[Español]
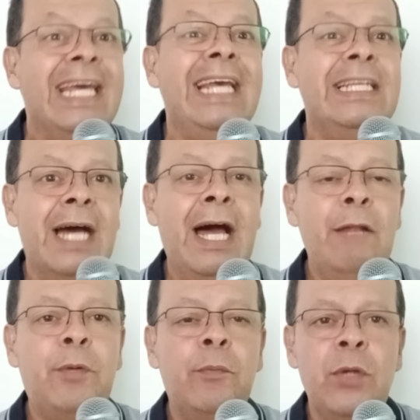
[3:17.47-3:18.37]
y ya
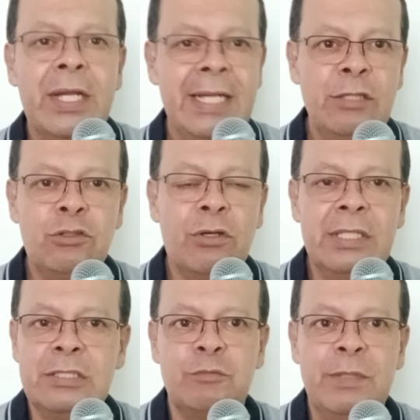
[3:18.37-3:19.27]
al propio Hernán
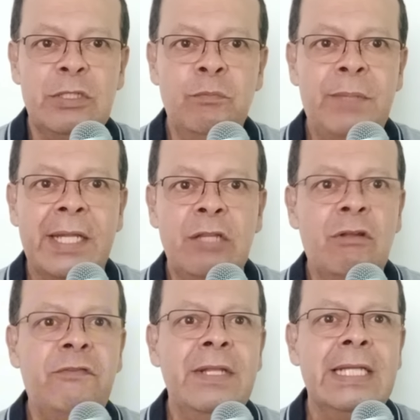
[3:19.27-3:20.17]
Torres, después de un
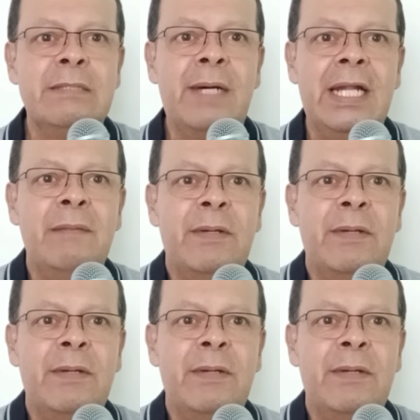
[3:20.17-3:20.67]
partido el fin de semana,